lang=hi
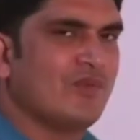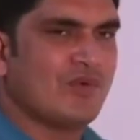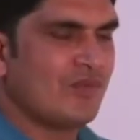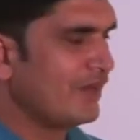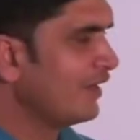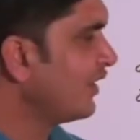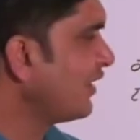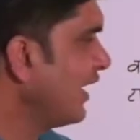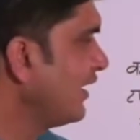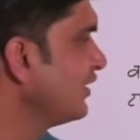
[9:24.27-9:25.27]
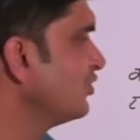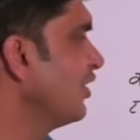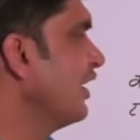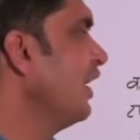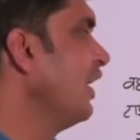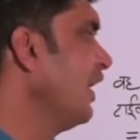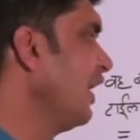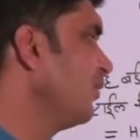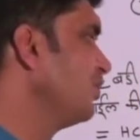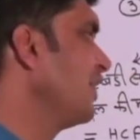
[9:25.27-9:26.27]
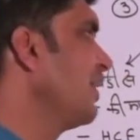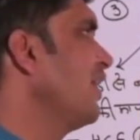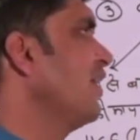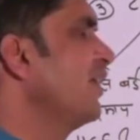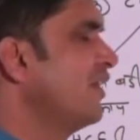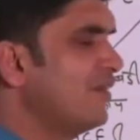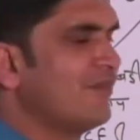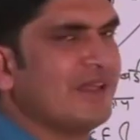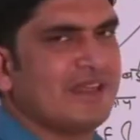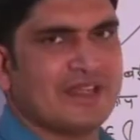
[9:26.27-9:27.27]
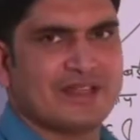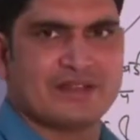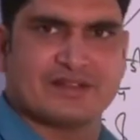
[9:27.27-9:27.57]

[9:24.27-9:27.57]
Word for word: वो वर्ग की टाइल की जो है एक भुजा की लंबाई है